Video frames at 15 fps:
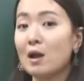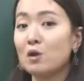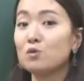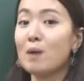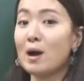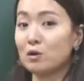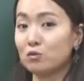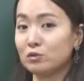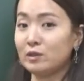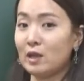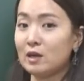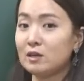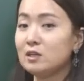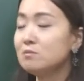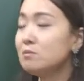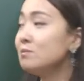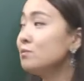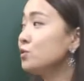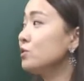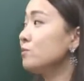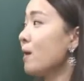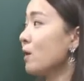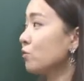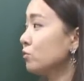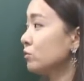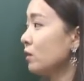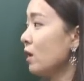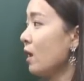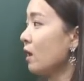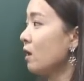말로 바꿀 때, 의문문을 바꿀
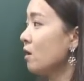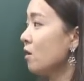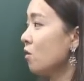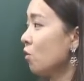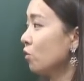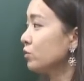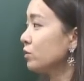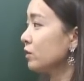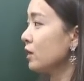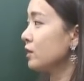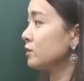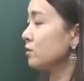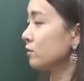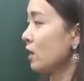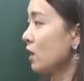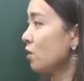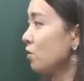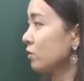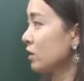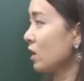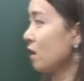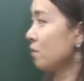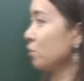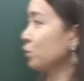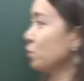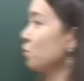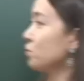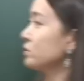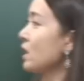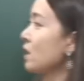때 어떻게 했었나요? 이렇게 뭐
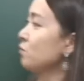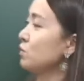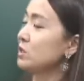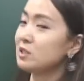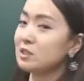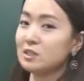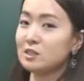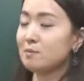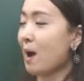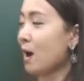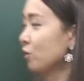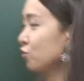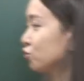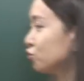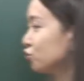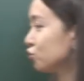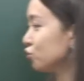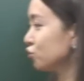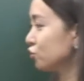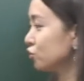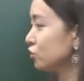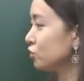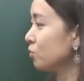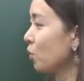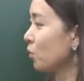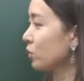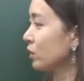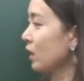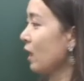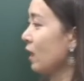동사 위치를 바꾸고,
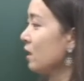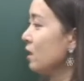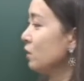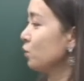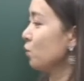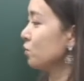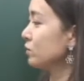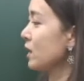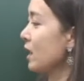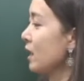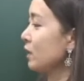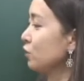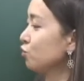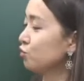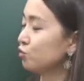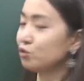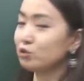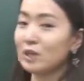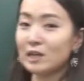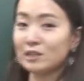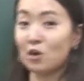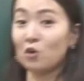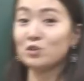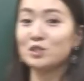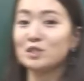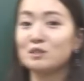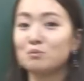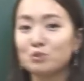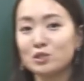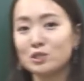뭐 이렇게 동사에 do나
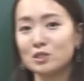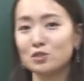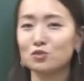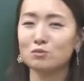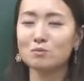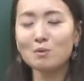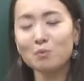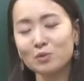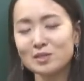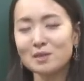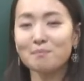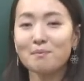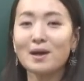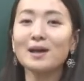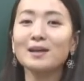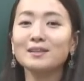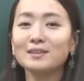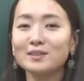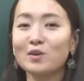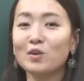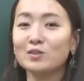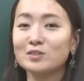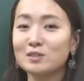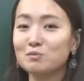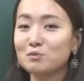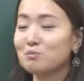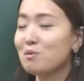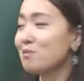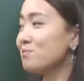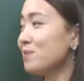does를 붙이고, 막 복잡한 그런 이제
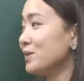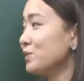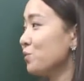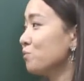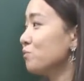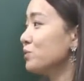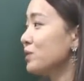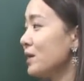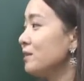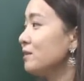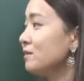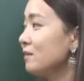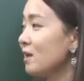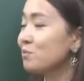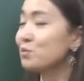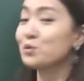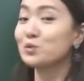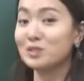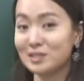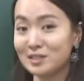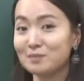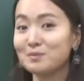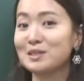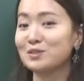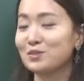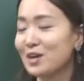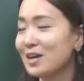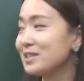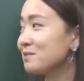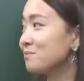문법을 많이 공부를 했는데, 물론 지금은
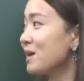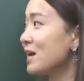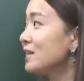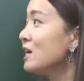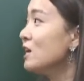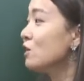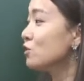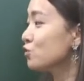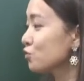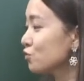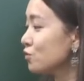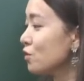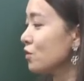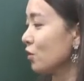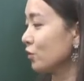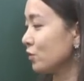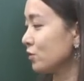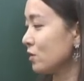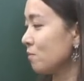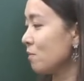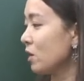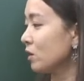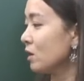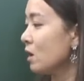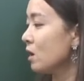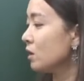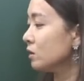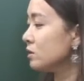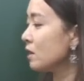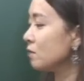익숙하지만 중국어는 어떠냐면
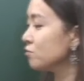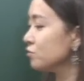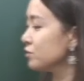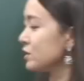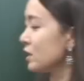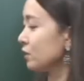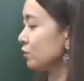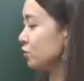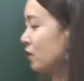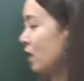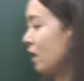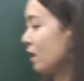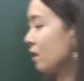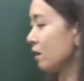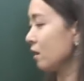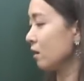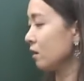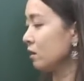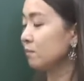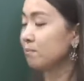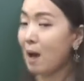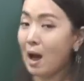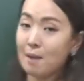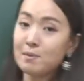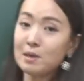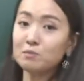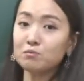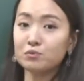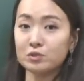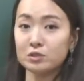그냥 문장 뒤에 이
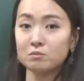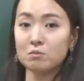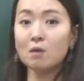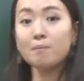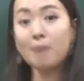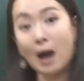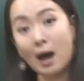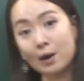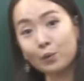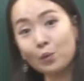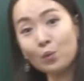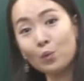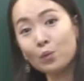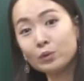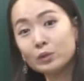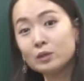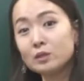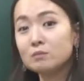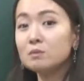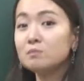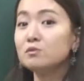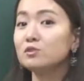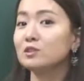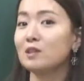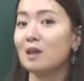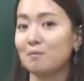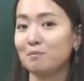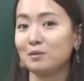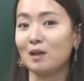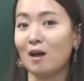마만 붙이면 바로 의문문이
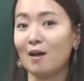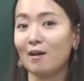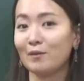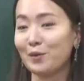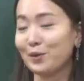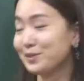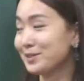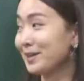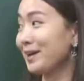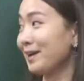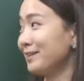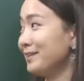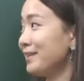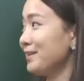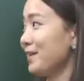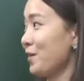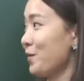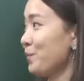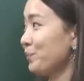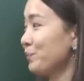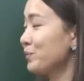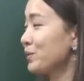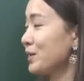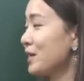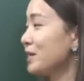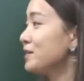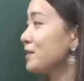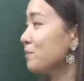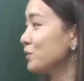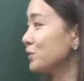됩니다. 굉장히 간단해요.
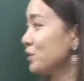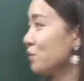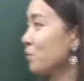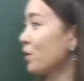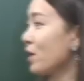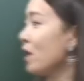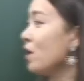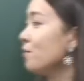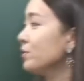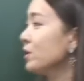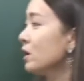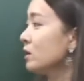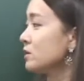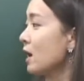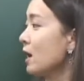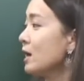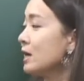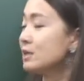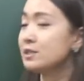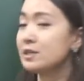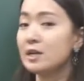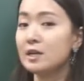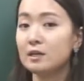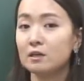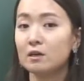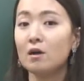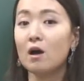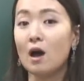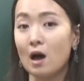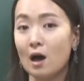예를 한번 들어볼까요? 자, 这
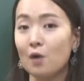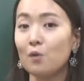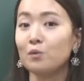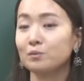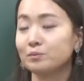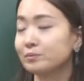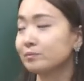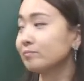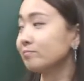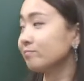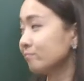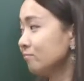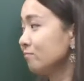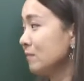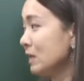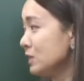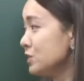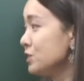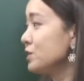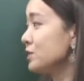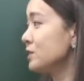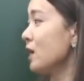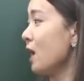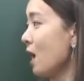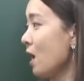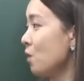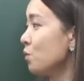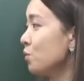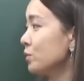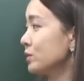个好,这是
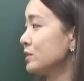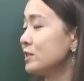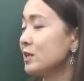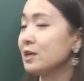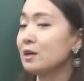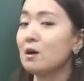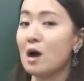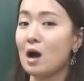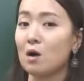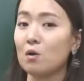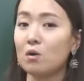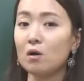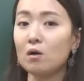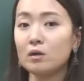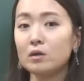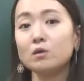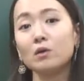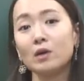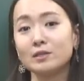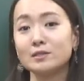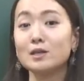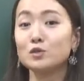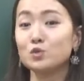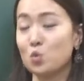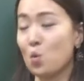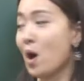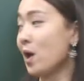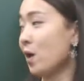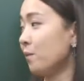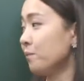好 혹은 这个好, 이거 굉장히
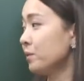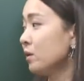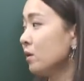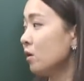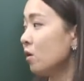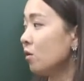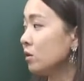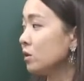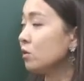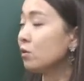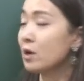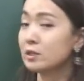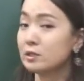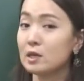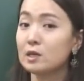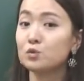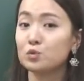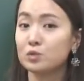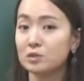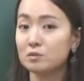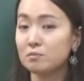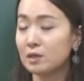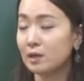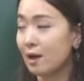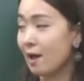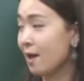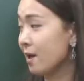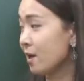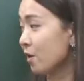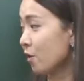좋아요. 이거 굉장히
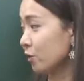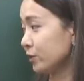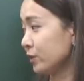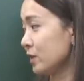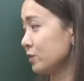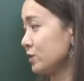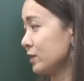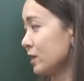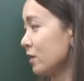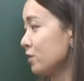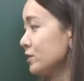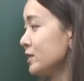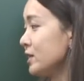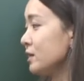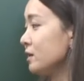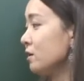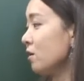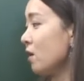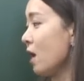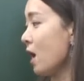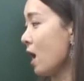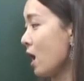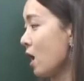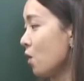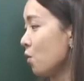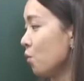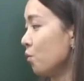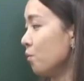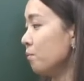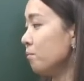좋습니까? 어떻게 할 수 있을까요? 这个
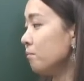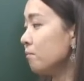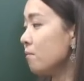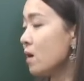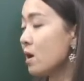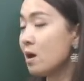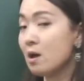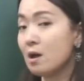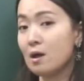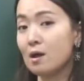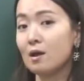好吗?